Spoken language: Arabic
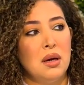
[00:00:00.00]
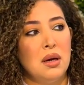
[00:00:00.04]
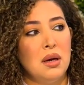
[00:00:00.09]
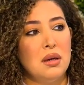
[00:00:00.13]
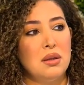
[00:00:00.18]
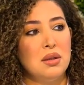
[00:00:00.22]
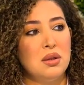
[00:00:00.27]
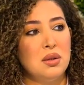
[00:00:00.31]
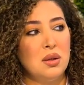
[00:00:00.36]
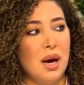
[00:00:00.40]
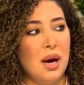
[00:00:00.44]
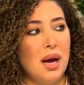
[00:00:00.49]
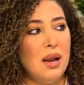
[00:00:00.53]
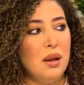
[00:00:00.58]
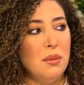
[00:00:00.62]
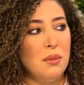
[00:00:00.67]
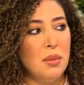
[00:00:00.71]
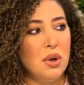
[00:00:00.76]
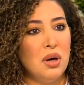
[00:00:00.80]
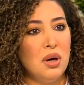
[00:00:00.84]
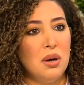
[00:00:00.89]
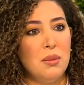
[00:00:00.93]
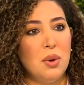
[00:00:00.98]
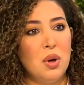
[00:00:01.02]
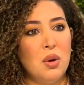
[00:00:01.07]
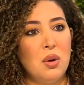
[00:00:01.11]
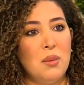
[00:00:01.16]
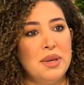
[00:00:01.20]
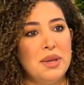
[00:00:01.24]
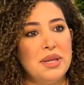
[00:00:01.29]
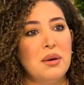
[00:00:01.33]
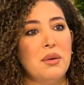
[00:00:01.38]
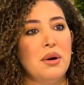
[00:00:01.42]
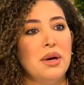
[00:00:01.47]
السؤال المهم هو
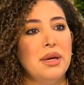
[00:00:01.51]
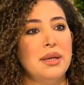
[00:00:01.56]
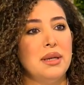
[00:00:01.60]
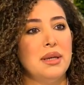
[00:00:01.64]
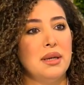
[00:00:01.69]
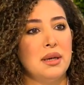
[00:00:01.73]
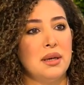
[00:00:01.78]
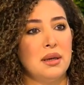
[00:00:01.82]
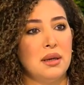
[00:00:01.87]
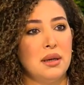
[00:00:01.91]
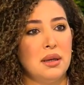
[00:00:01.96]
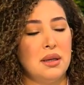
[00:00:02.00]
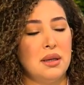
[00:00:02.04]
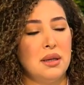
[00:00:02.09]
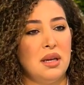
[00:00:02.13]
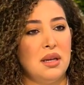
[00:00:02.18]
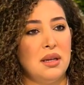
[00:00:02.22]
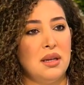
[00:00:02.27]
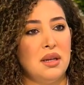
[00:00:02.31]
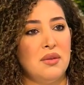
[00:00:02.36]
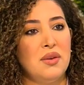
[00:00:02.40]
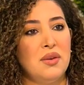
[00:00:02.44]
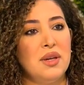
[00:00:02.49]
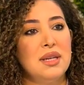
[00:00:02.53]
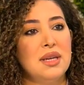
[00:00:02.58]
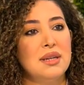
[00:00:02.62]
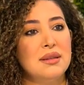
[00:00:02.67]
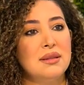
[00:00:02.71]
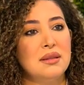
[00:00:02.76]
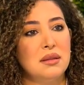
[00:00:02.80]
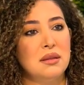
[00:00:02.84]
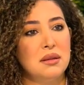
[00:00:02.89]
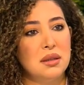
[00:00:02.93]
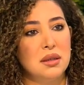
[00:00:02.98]
مدى وعيك ان ان في
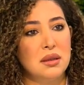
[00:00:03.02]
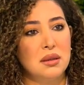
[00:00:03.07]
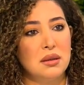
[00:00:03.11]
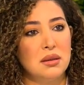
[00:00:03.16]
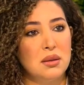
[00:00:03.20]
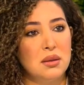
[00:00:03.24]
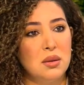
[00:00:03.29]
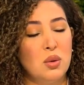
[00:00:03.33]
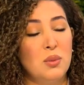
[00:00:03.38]
ناس تنتقد